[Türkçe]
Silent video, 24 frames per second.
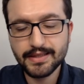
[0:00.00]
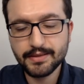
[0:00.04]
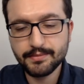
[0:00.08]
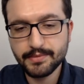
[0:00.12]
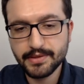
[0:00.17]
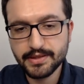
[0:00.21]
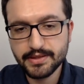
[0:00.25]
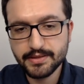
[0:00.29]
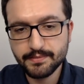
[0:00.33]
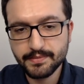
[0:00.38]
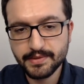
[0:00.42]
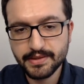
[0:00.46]

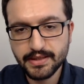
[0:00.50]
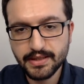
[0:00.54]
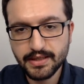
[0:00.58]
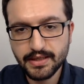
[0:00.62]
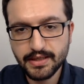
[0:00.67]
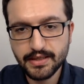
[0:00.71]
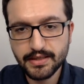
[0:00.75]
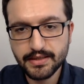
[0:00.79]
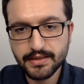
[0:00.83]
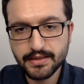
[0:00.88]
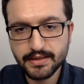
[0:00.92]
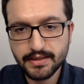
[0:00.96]
kaybetmede
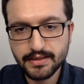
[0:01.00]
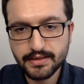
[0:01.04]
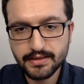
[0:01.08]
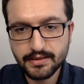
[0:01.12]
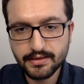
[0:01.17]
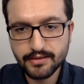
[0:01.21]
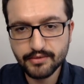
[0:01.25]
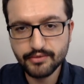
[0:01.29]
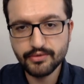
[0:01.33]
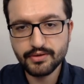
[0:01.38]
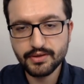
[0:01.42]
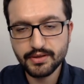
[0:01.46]

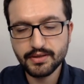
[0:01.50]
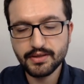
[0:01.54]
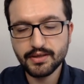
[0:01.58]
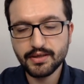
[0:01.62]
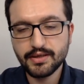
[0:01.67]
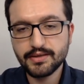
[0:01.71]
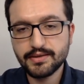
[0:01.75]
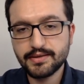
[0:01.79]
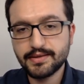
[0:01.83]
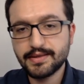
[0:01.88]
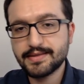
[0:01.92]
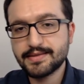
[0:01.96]
erkeklere göre
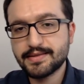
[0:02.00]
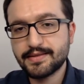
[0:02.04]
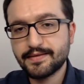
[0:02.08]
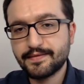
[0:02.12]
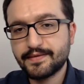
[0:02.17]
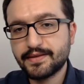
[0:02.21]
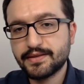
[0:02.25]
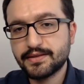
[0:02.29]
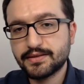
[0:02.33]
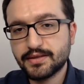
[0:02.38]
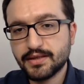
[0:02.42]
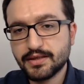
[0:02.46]
daha
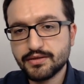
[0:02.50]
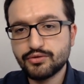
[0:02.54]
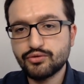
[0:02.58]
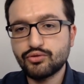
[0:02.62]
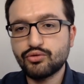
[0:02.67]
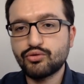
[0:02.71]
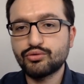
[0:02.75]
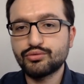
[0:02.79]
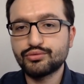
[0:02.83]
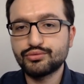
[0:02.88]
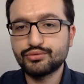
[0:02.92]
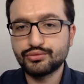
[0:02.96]

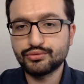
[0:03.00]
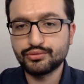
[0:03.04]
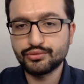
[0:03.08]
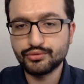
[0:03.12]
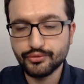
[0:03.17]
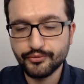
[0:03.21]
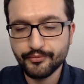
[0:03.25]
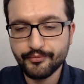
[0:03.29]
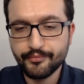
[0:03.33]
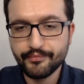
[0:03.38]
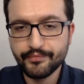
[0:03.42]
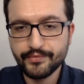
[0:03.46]
dezavantajlı
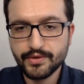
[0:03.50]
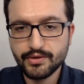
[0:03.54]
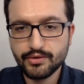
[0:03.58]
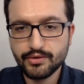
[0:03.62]
olduğunu